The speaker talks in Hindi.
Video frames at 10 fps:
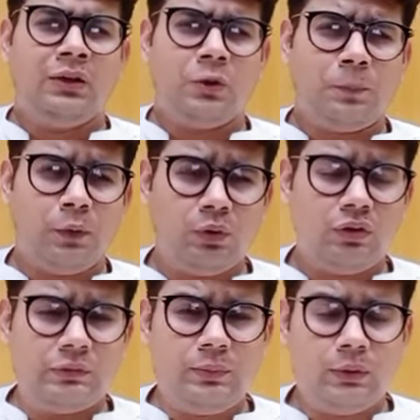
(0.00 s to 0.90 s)
तो
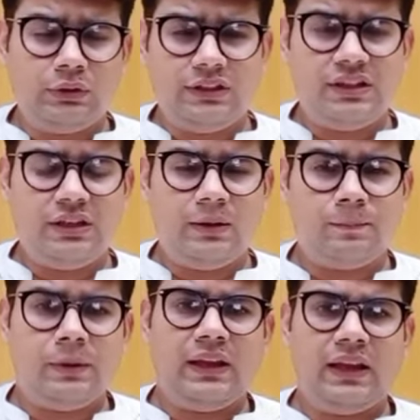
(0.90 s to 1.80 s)
पॉन्ड्स बहुत अच्छी
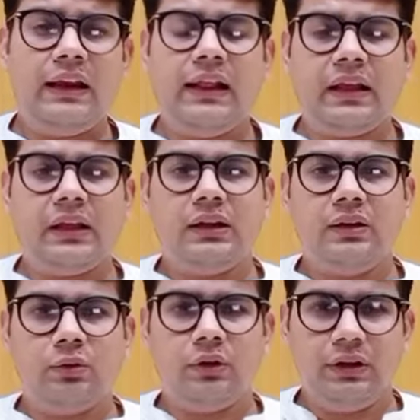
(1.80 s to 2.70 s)
कंपनी है लेकिन
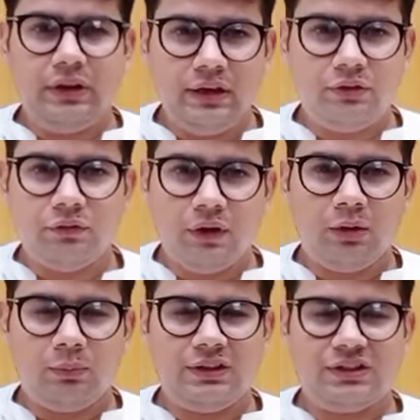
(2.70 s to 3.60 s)
इन्होंने ये जो
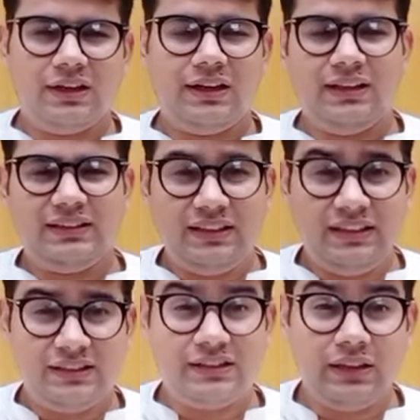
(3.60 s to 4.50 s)
फार्मूलेशन है ना इतनी
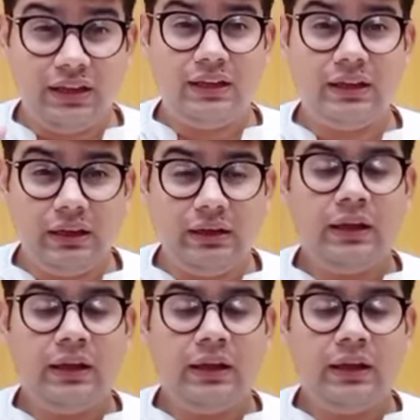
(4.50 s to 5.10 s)
अच्छी नहीं की